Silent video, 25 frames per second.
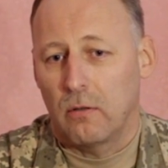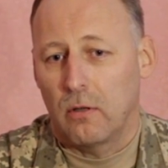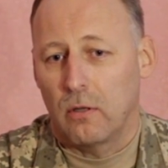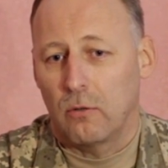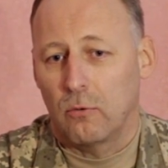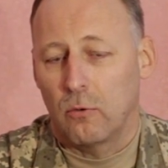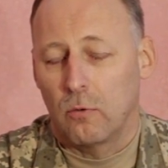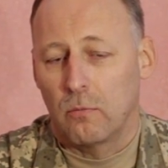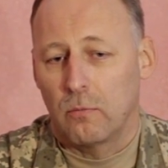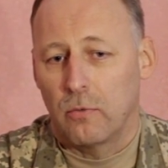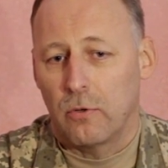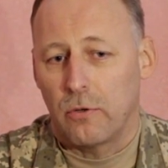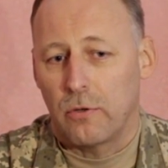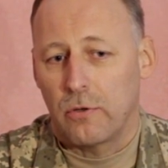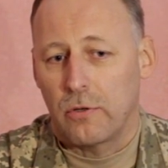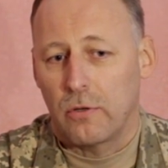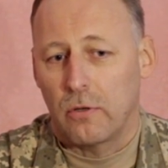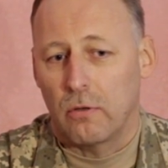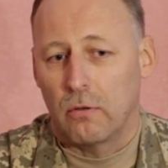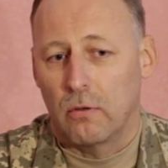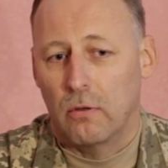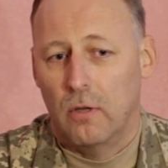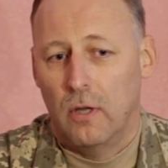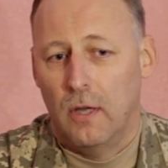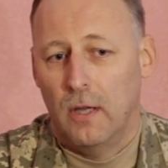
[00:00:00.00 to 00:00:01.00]
Ну я думаю,
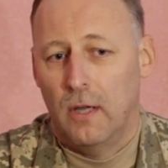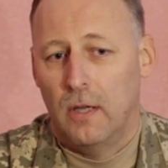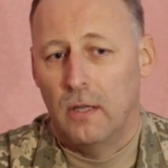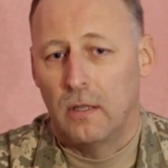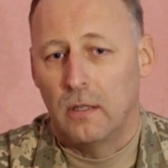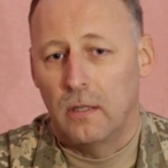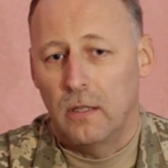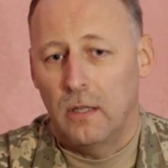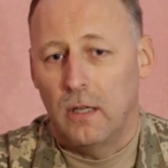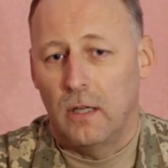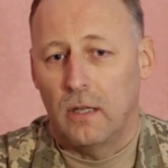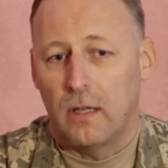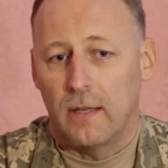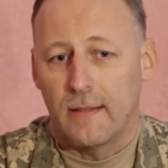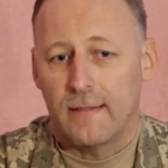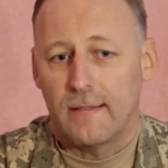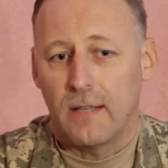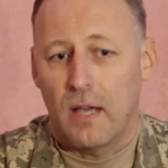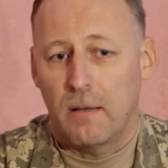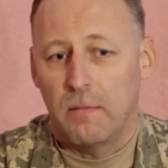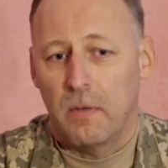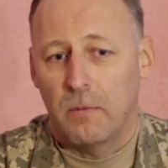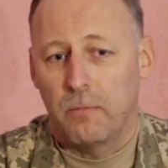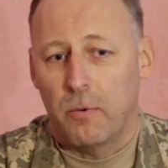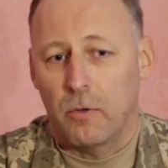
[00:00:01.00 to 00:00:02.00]
що ті, які
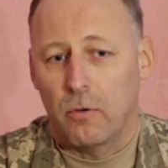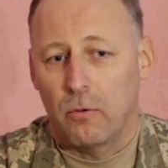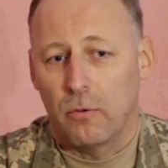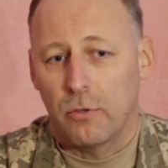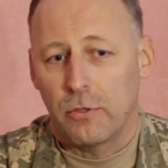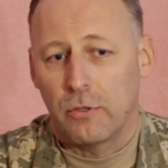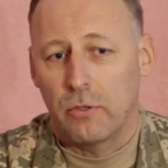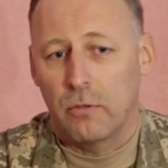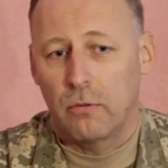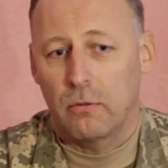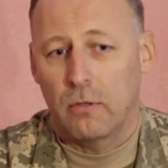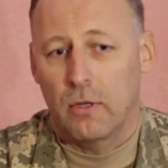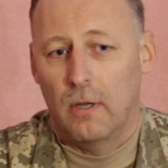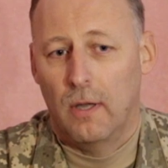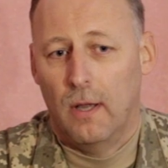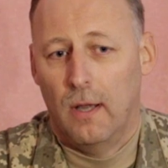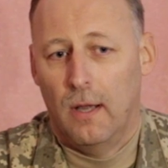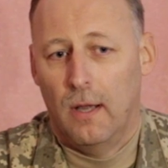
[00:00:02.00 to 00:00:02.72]
самі порушують